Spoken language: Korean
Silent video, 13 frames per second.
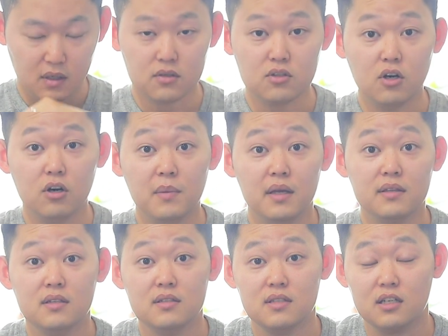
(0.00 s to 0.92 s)

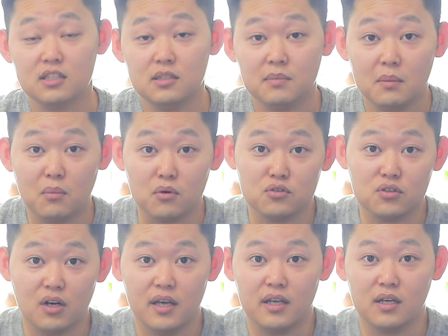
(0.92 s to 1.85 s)
처음에는 상큼한
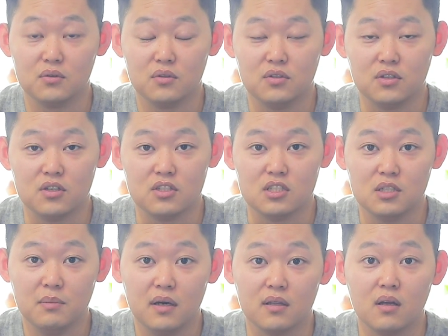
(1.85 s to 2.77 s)
복숭아의 향도
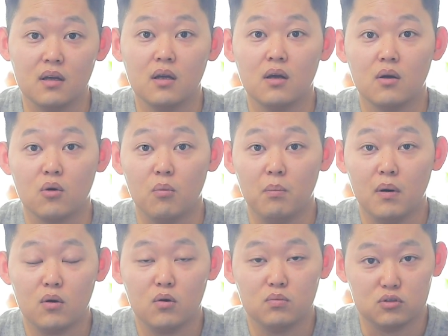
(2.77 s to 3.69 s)
느껴지지만
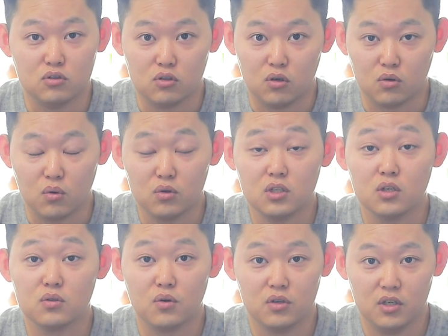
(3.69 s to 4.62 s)
곧바로 부드러운 꽃향으로